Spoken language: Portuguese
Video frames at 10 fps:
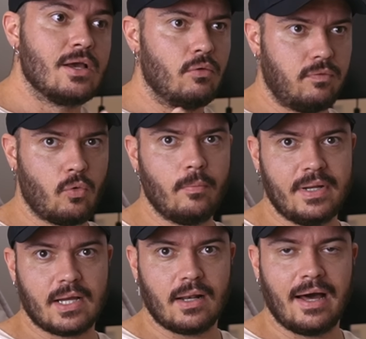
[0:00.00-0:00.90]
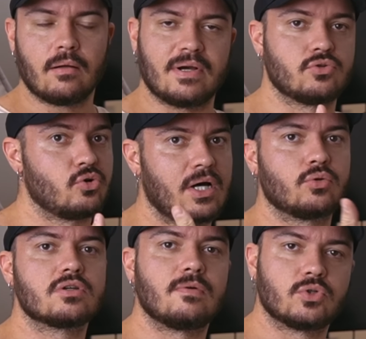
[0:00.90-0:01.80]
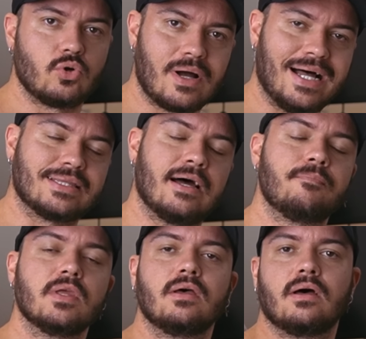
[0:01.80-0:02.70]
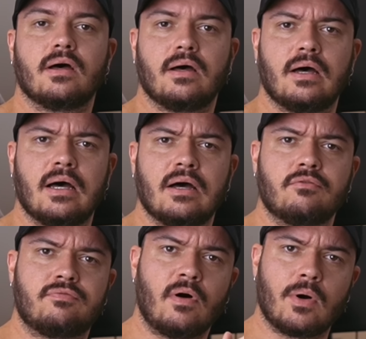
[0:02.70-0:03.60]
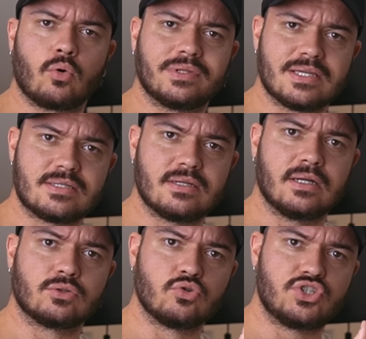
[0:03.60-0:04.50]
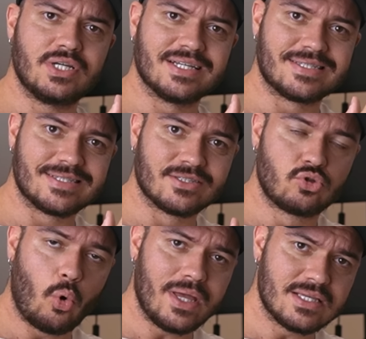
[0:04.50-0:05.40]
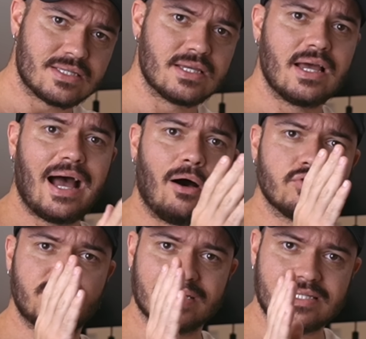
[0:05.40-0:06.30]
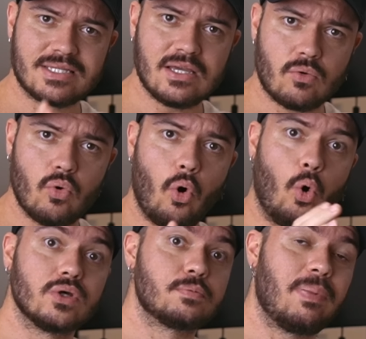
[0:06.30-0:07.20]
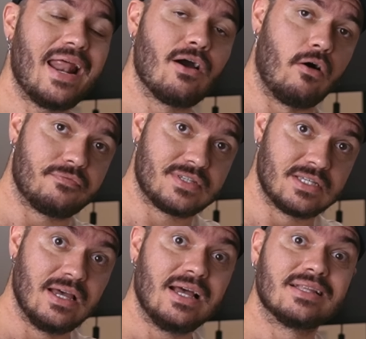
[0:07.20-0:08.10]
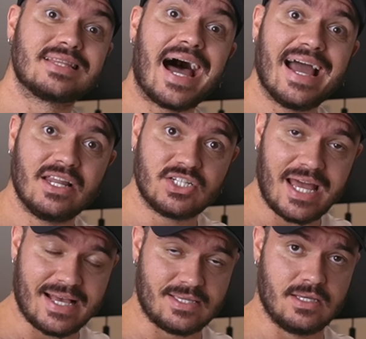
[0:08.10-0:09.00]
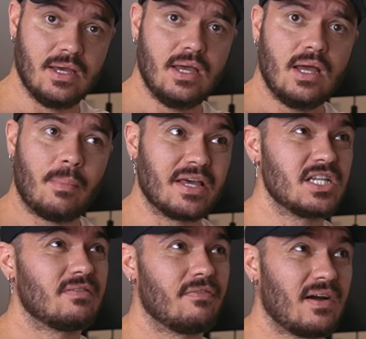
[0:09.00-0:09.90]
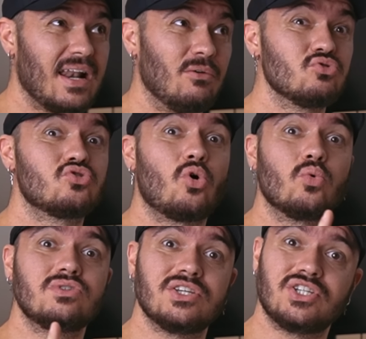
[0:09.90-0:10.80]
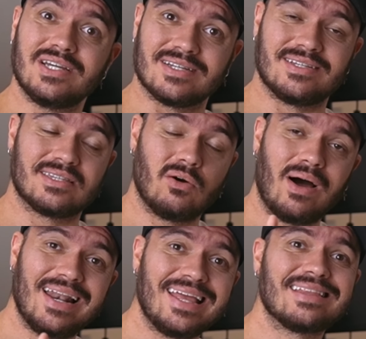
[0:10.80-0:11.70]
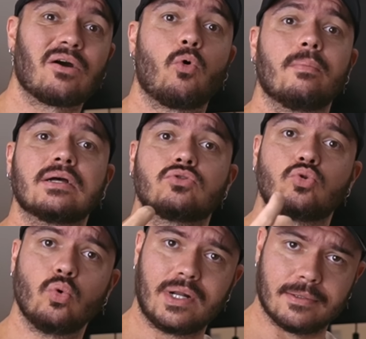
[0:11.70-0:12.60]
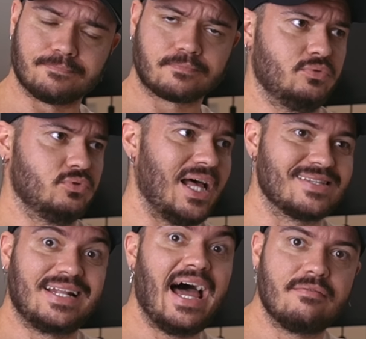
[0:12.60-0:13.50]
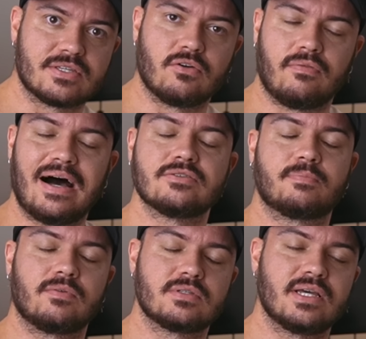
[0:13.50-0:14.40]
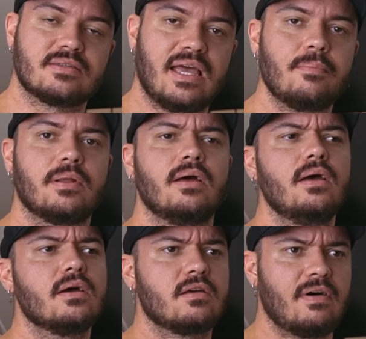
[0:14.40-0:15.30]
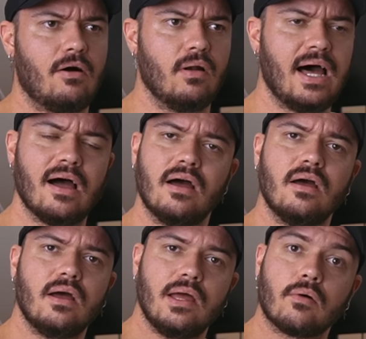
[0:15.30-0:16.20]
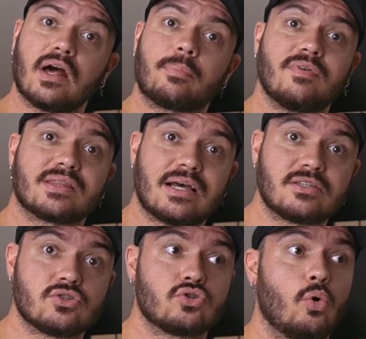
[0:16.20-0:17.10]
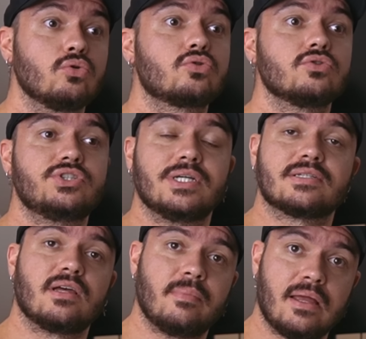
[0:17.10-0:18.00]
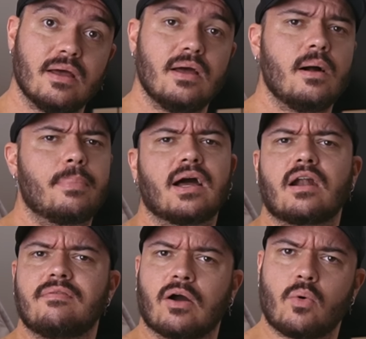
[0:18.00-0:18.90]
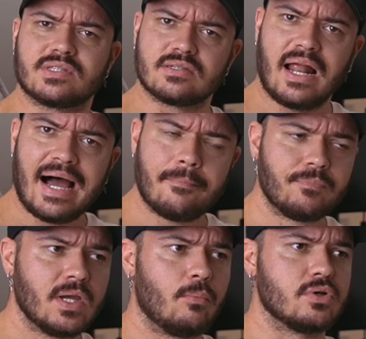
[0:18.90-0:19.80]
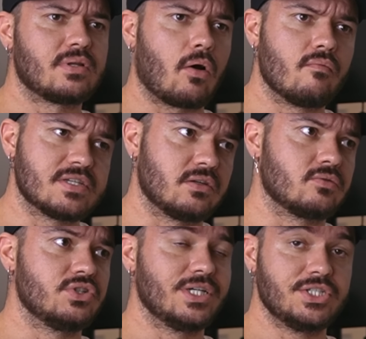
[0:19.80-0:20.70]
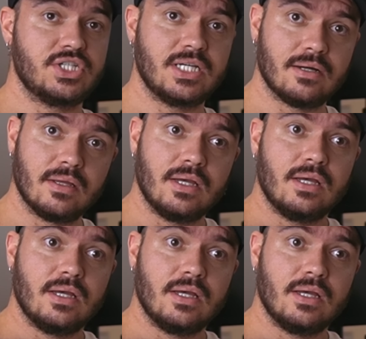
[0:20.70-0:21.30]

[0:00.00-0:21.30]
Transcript: Eu vou cobrir, claro, mas os jogadores vão jogar, tá? Uh, vão acontecer dos dias 2 aos dias 5 os playoffs da LGS. Mas a gente vai ficar lá uns 11 dias. Então, além da cobertura das lives que eu faço para vocês sempre, que vai rolar, eu quero aproveitar esses outros dias também para gravar coisas lá, mostrar como vai ser nosso dia a dia.